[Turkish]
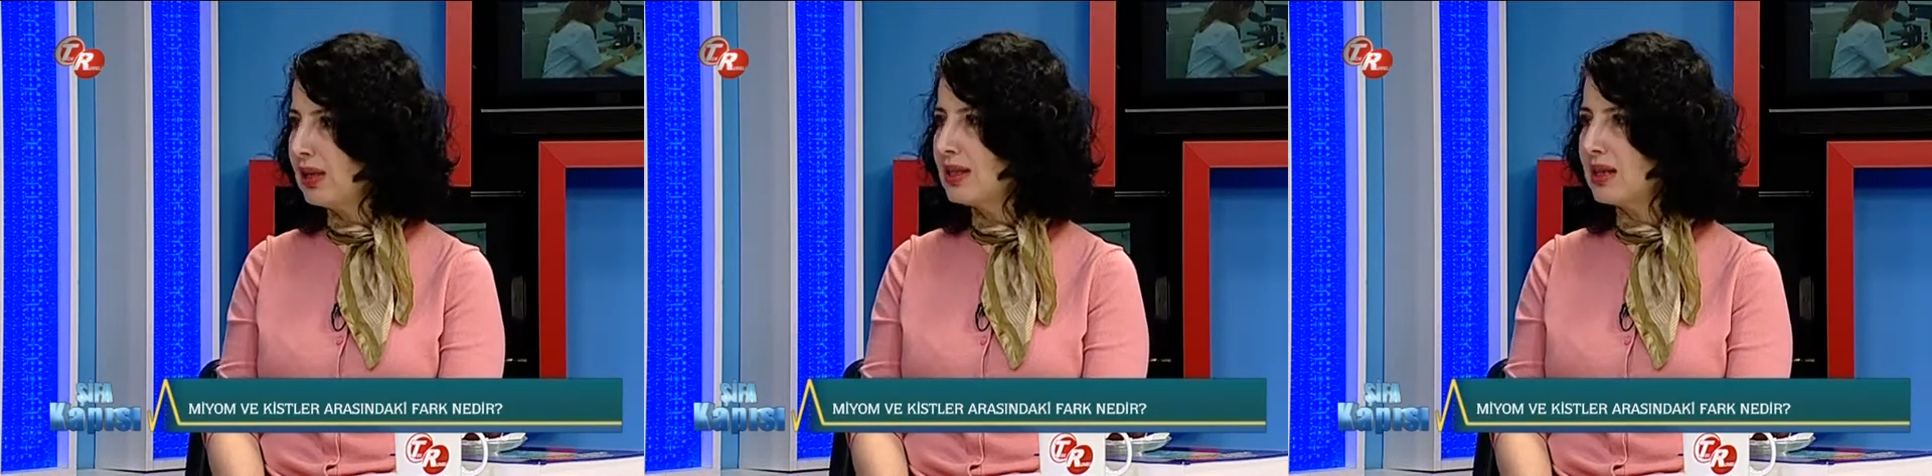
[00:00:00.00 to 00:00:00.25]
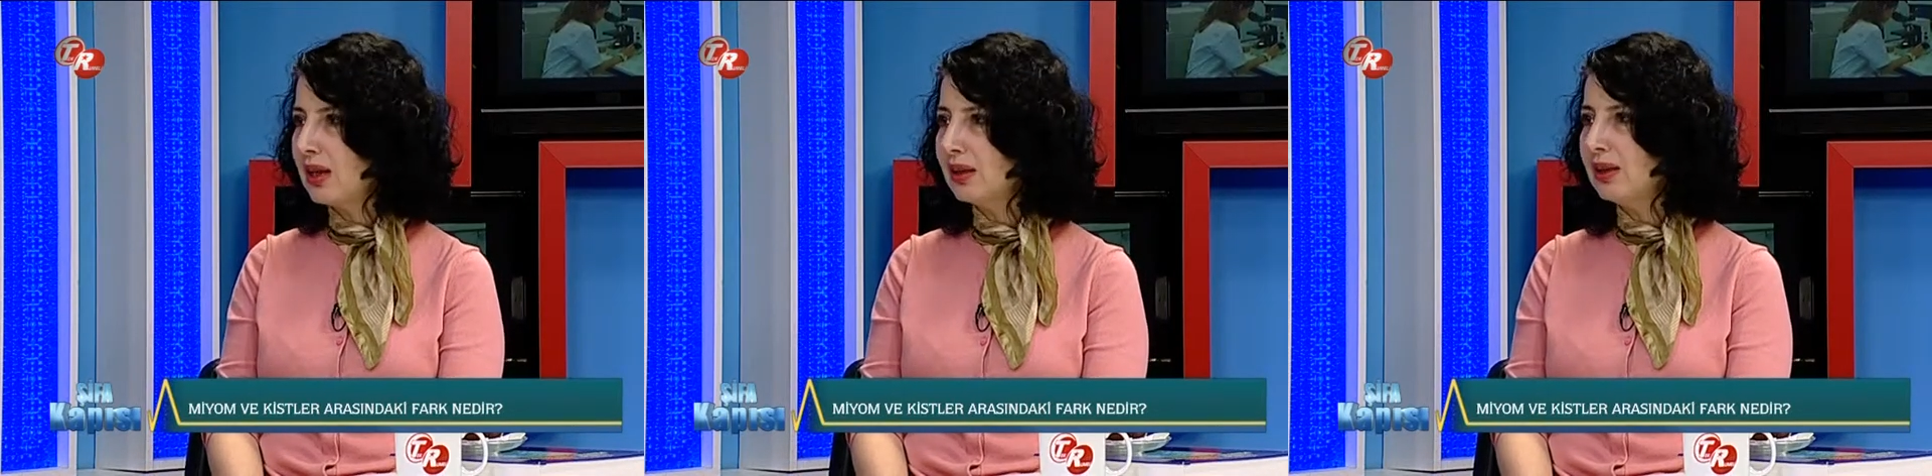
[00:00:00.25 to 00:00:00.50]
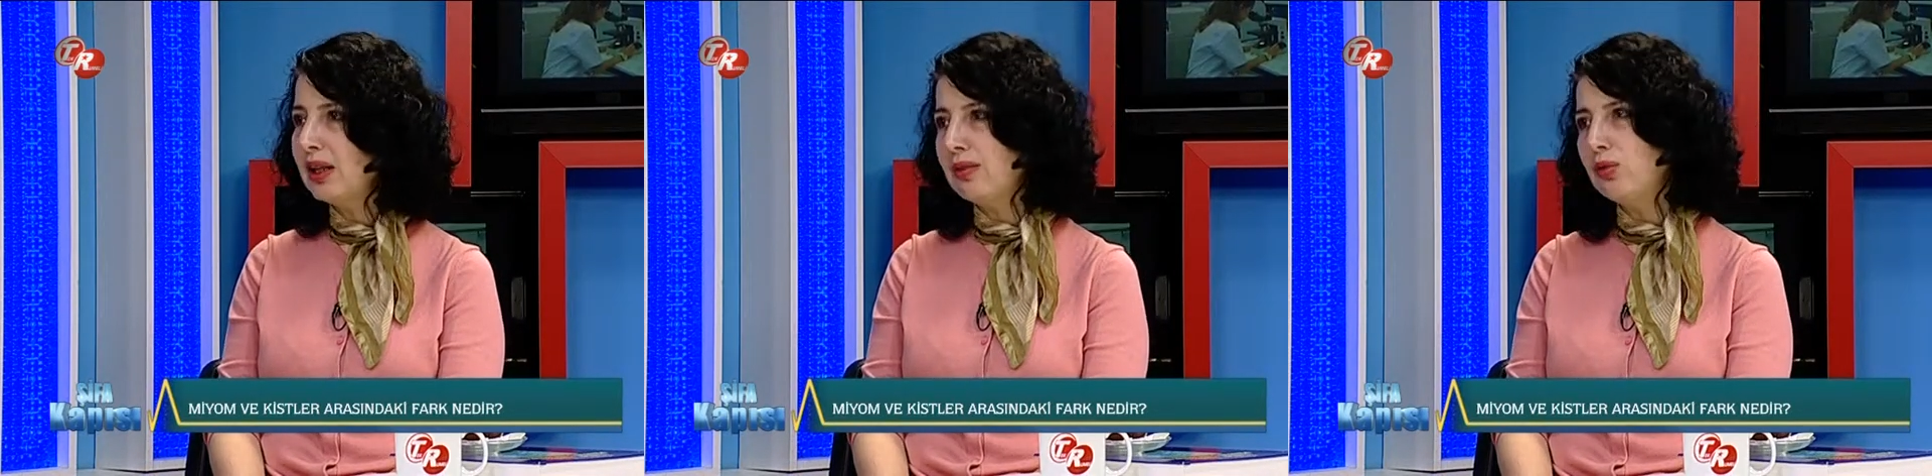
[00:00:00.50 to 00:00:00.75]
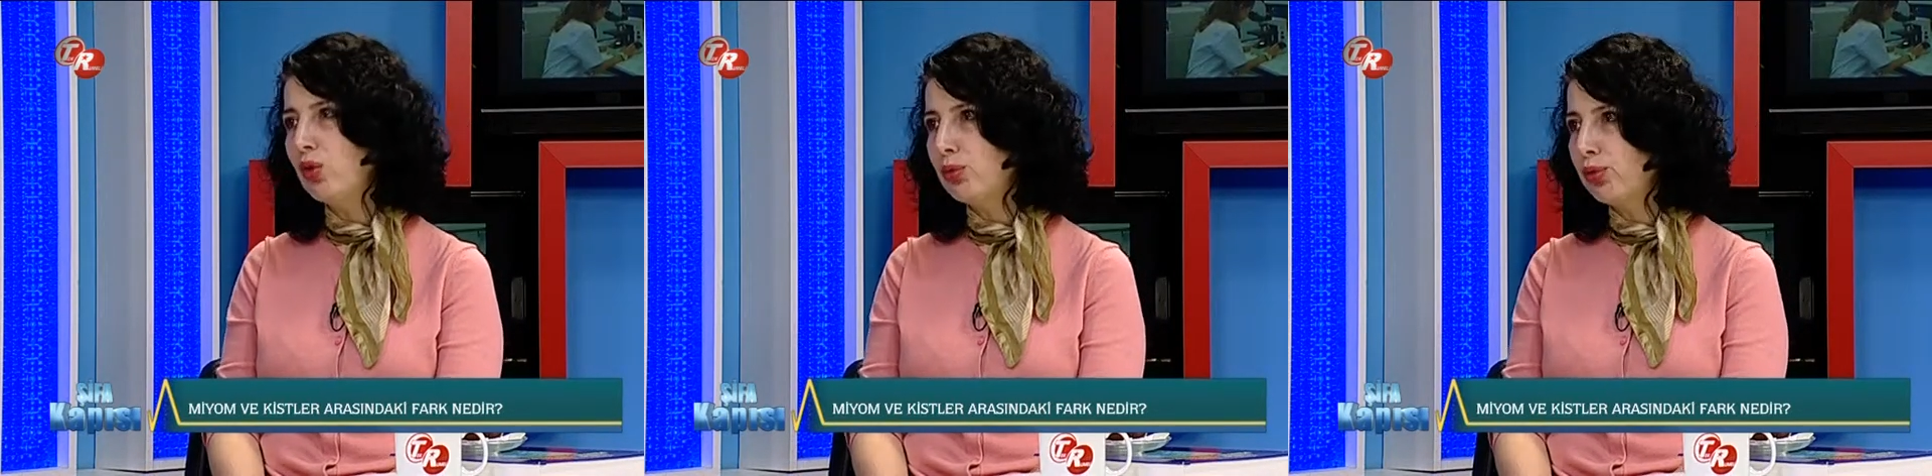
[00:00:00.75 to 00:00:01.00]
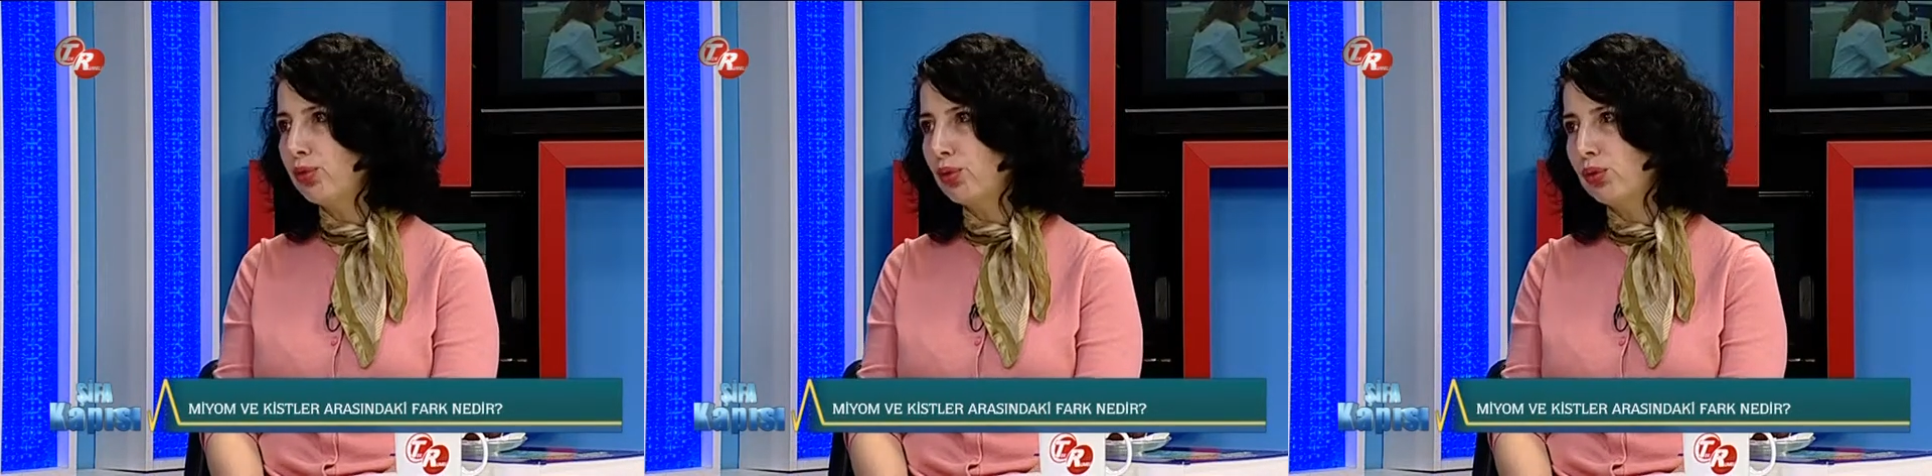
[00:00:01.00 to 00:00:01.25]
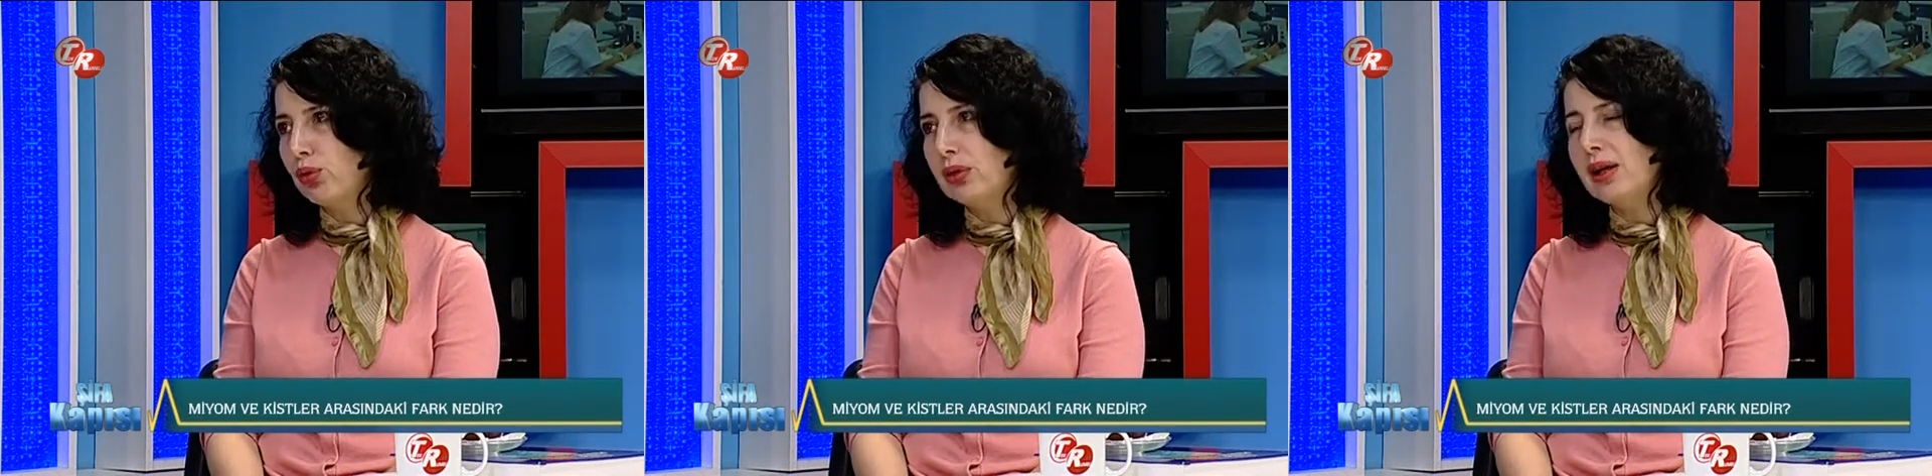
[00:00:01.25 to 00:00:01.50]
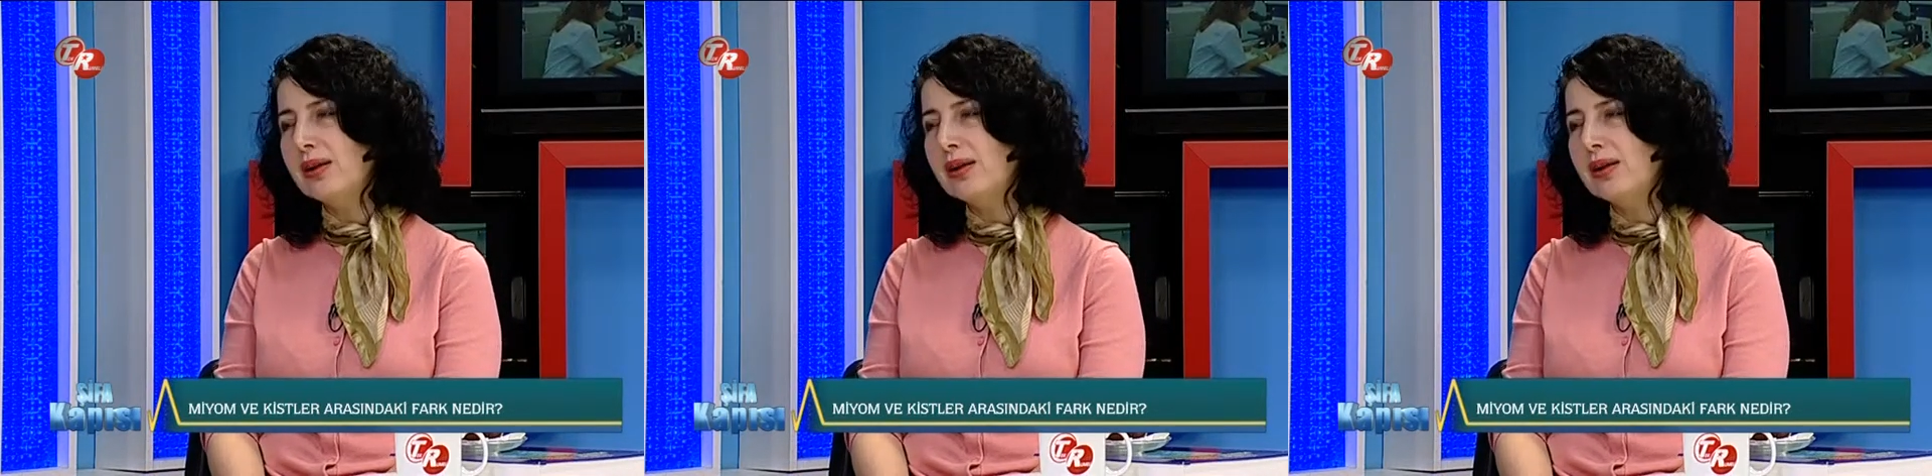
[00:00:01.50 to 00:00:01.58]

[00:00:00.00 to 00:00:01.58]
insanlar evli olmuş oluyorlar.